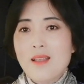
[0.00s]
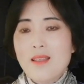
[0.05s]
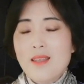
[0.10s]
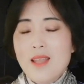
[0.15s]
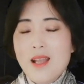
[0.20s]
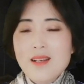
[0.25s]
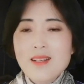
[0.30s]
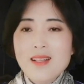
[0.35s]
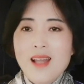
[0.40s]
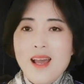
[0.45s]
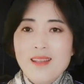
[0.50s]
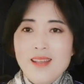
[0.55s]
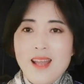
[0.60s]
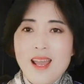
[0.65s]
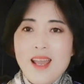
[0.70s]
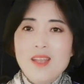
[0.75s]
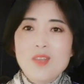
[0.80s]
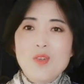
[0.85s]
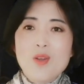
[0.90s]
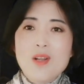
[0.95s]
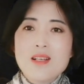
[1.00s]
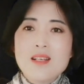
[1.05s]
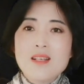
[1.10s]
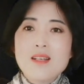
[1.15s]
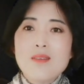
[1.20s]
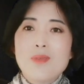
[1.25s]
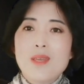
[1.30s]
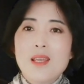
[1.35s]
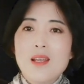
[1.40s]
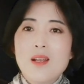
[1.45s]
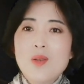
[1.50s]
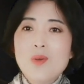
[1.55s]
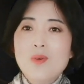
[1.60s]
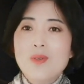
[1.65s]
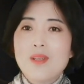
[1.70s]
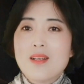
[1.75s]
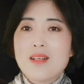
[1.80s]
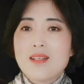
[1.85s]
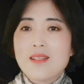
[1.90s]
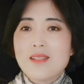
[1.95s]
但是他那一段视频录
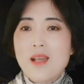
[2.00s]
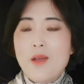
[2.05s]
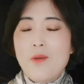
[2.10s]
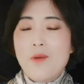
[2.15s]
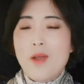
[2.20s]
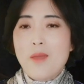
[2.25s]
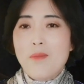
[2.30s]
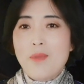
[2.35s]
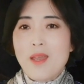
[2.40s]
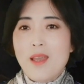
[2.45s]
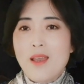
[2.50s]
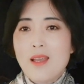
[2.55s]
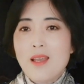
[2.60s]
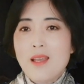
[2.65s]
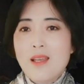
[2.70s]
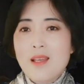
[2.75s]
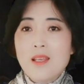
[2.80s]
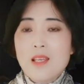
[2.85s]
的是在外面，